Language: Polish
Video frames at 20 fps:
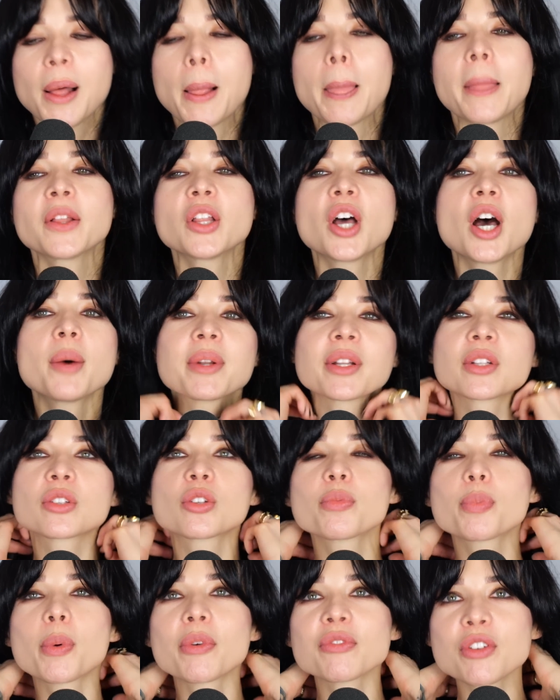No dobra, no
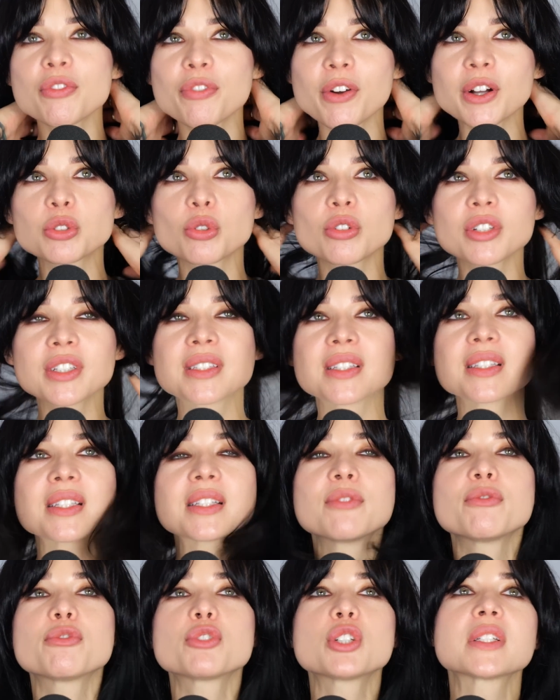to pewnie no. Faktor X jest
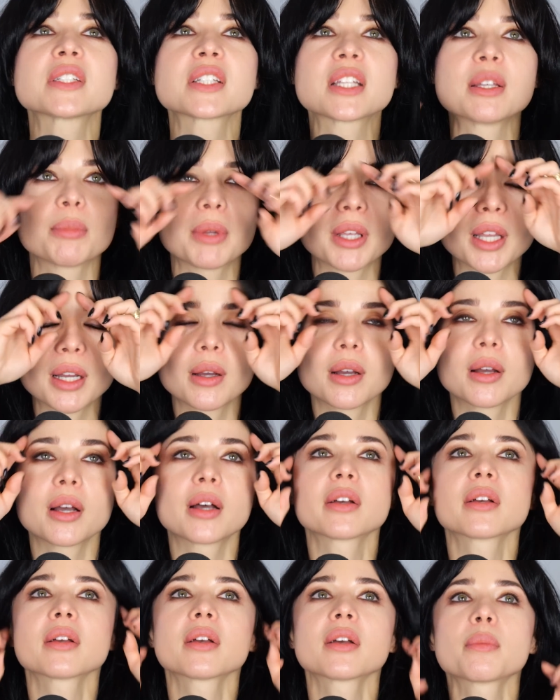tym wszystkim. Ja
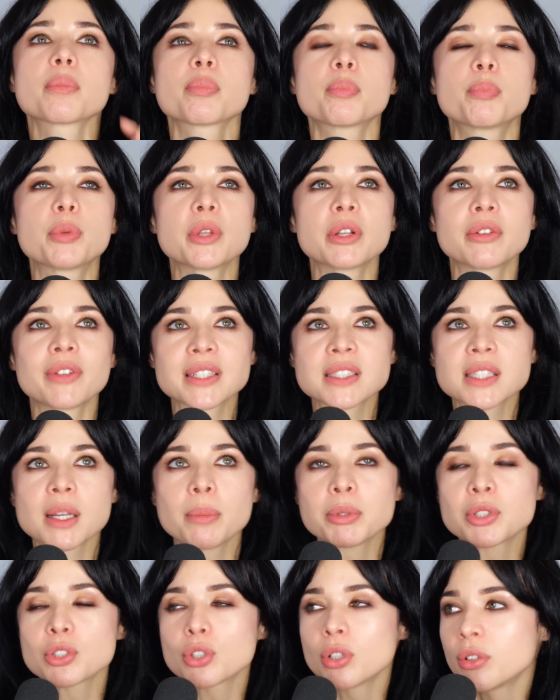e, pierwiastka
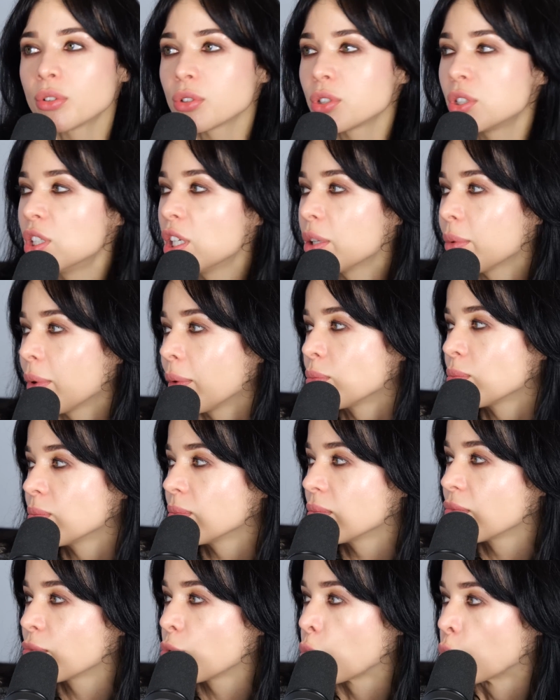bezczelności nie
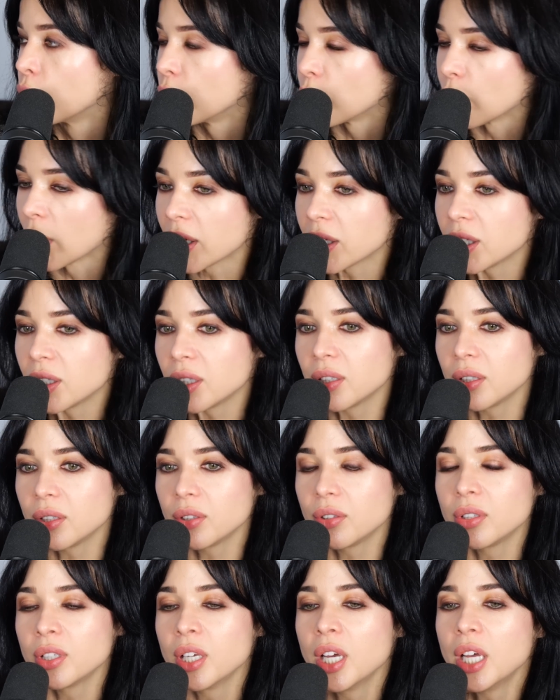mam w ogóle
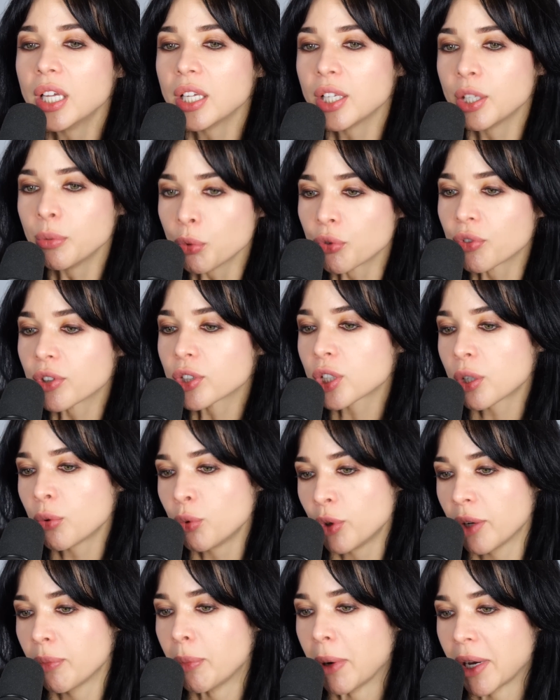i, i, i mówię,
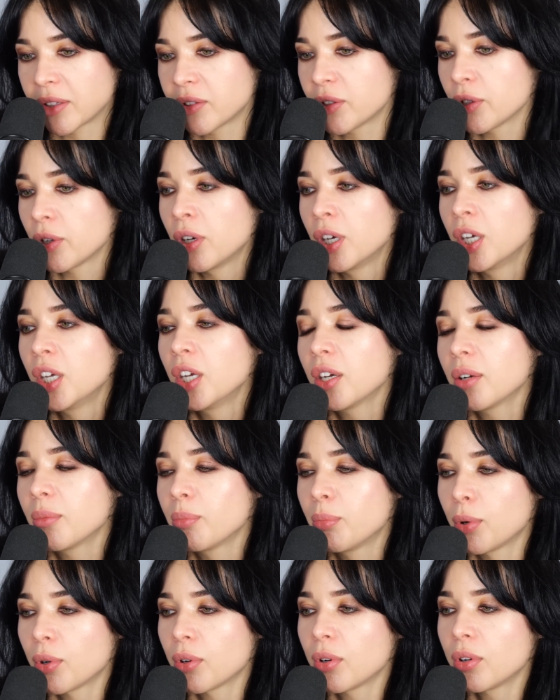żałuję bardzo,
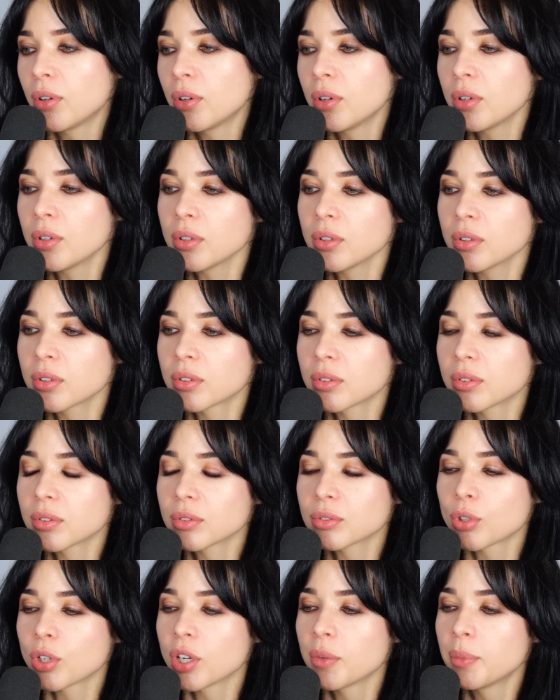bo y,
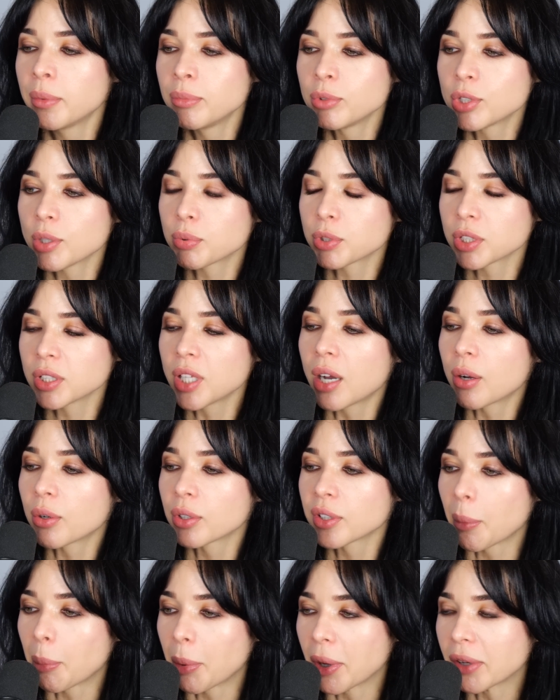trochę by mi się przydało
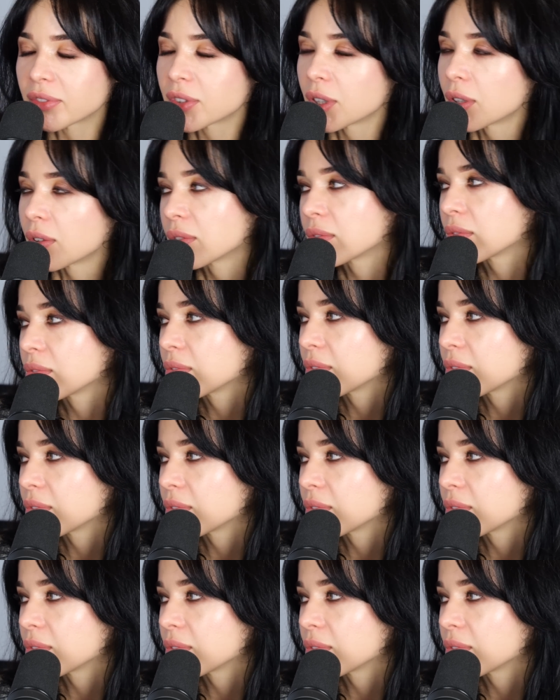na pewno.